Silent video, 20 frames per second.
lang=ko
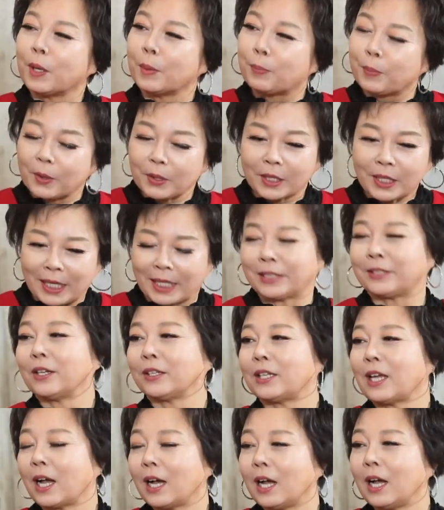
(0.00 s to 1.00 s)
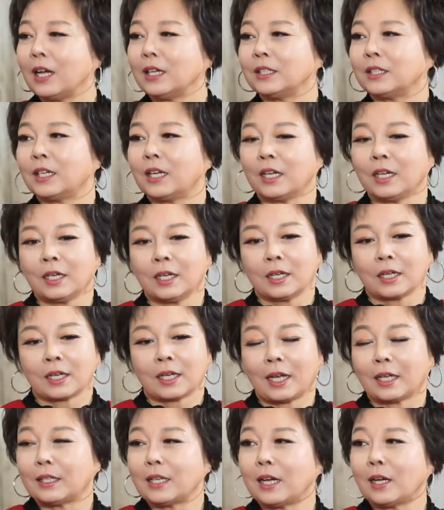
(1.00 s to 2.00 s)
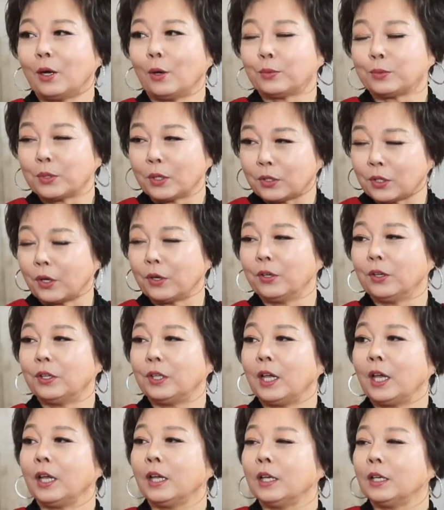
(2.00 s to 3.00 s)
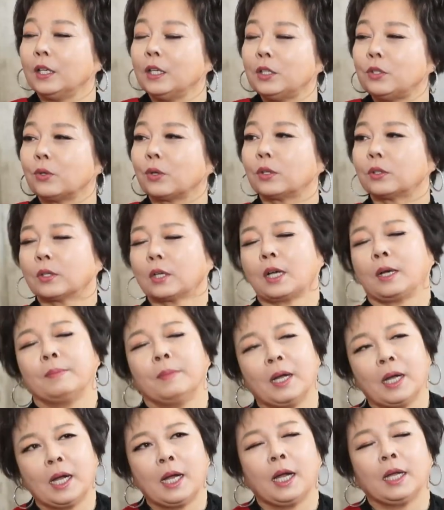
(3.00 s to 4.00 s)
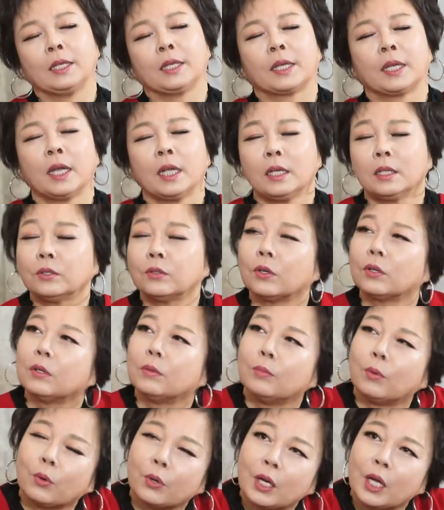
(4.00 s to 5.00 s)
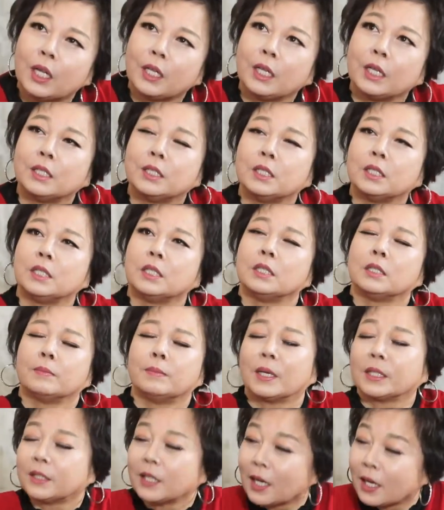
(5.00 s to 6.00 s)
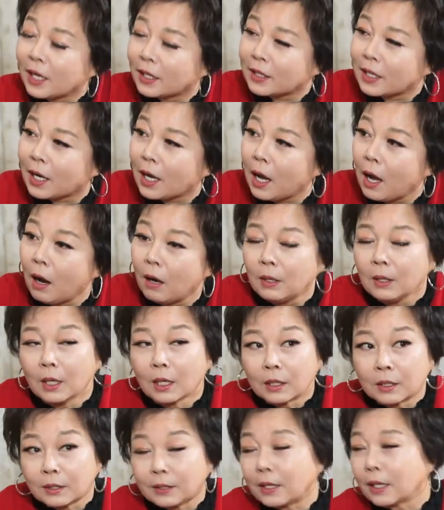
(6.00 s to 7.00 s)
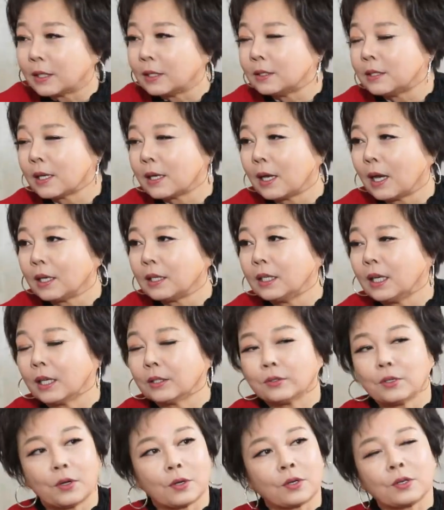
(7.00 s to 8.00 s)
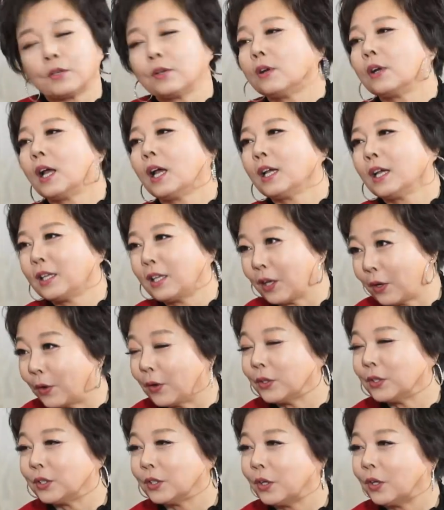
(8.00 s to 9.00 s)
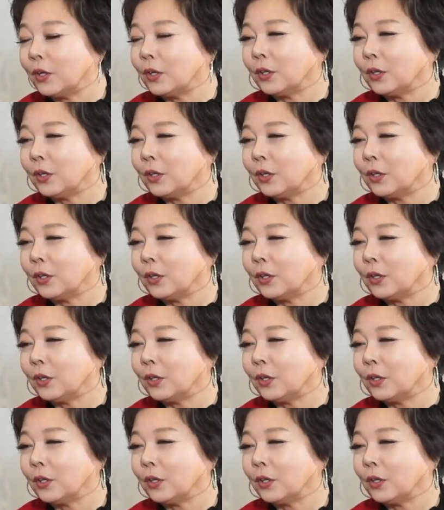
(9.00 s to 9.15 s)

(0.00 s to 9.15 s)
몇 번 가서다가 이제 가다가 없어졌는데 이쪽에서 가만히 캐릭터를 뭘 해야 되지 막 생각하다가 그때 그 생각이 나서 그걸 하게 된 거죠.